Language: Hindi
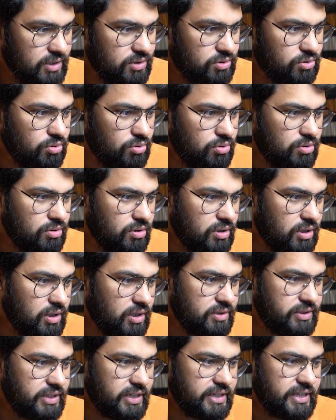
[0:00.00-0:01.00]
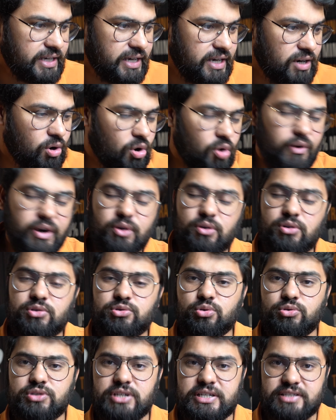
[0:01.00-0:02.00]
तो देखिए ओवरऑल
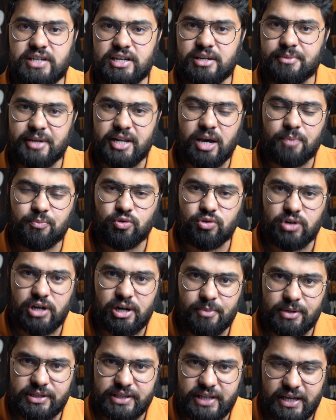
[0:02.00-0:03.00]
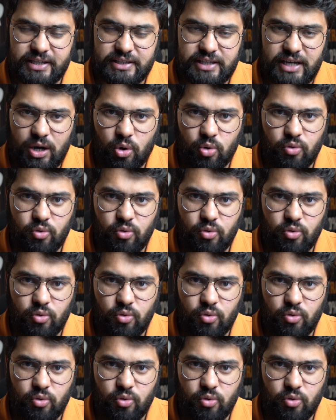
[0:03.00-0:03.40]
तो जैसा कि मैंने आपको कल बताया था